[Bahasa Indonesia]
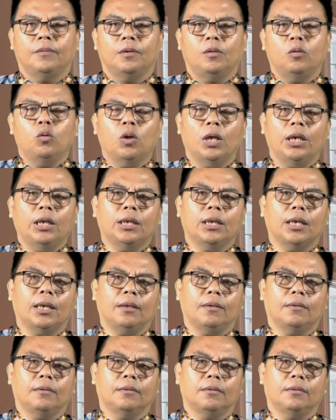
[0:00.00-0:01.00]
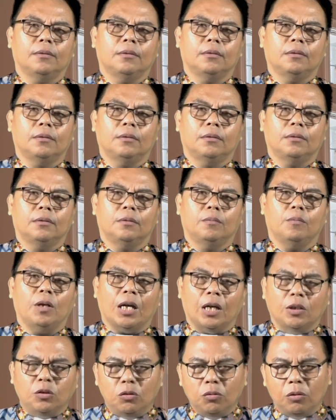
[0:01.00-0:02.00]
Dua ikan.
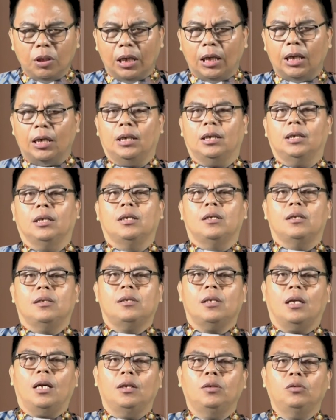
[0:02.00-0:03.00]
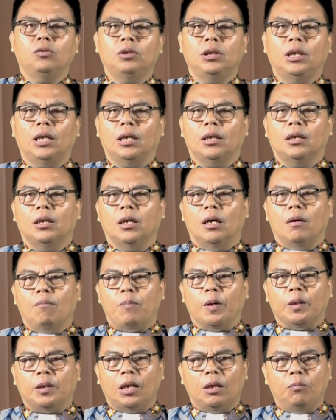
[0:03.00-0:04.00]
Bahkan juga selanjutnya
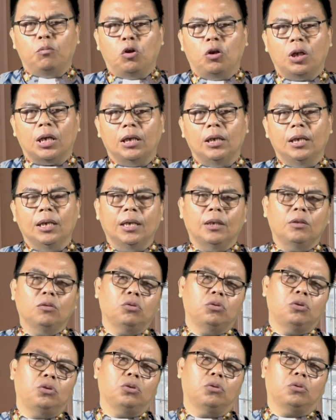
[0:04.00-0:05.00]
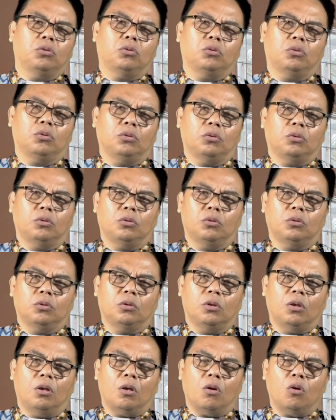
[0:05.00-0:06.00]
ribu orang dengan
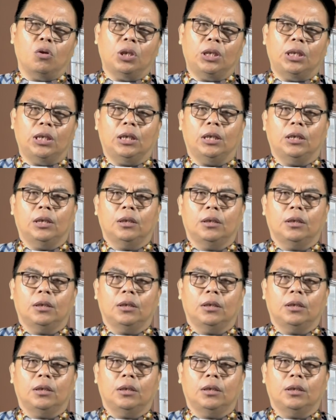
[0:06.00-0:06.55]
7 roti.